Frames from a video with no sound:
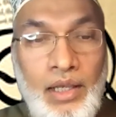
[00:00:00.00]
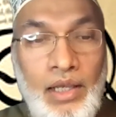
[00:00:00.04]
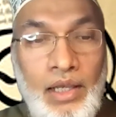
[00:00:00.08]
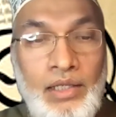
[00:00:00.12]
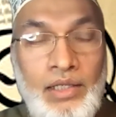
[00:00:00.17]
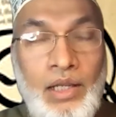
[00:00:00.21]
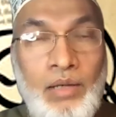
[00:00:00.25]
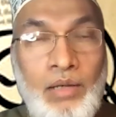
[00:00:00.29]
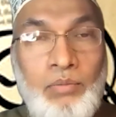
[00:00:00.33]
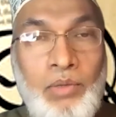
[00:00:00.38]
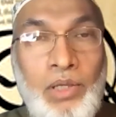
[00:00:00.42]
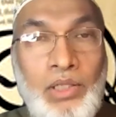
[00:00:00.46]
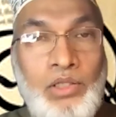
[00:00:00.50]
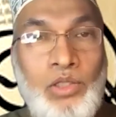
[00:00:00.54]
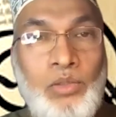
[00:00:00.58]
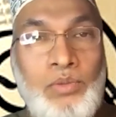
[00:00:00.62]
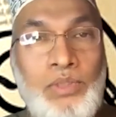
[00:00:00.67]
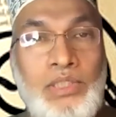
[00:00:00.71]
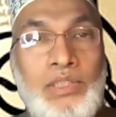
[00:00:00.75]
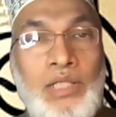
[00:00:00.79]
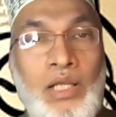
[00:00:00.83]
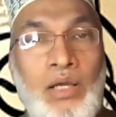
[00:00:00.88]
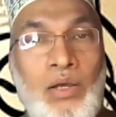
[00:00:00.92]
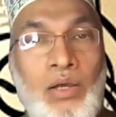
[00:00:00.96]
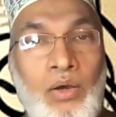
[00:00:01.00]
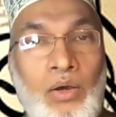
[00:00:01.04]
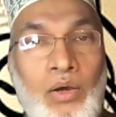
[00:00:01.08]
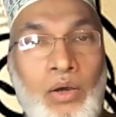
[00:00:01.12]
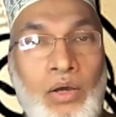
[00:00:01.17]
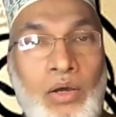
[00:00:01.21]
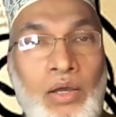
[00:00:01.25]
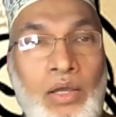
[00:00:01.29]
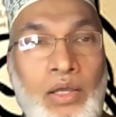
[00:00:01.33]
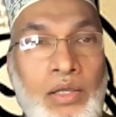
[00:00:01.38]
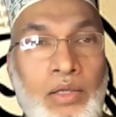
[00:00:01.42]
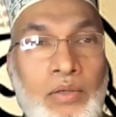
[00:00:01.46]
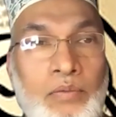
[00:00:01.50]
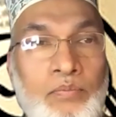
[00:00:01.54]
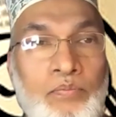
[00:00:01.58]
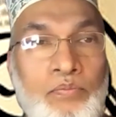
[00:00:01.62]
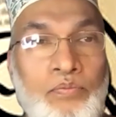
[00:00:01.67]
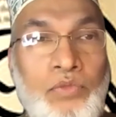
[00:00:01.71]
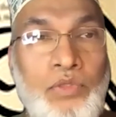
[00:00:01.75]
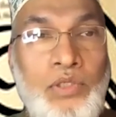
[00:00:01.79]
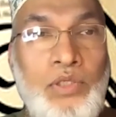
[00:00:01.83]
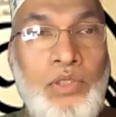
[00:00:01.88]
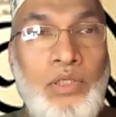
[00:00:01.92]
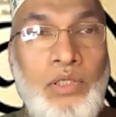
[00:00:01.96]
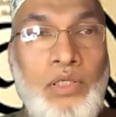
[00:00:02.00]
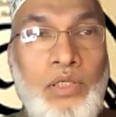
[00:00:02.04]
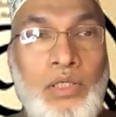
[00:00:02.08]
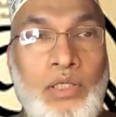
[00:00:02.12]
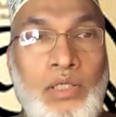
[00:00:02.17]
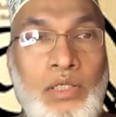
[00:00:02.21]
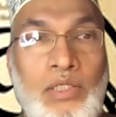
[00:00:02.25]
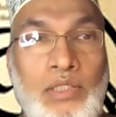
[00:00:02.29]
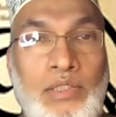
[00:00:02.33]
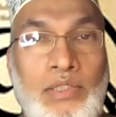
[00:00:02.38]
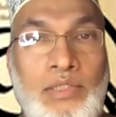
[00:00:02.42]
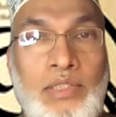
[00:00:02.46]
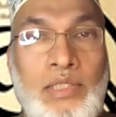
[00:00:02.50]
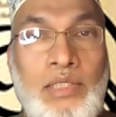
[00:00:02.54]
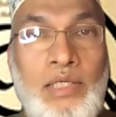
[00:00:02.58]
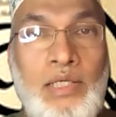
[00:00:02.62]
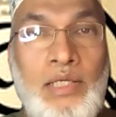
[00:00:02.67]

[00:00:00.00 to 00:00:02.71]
এটার মাধ্যমে যেটা হয় যে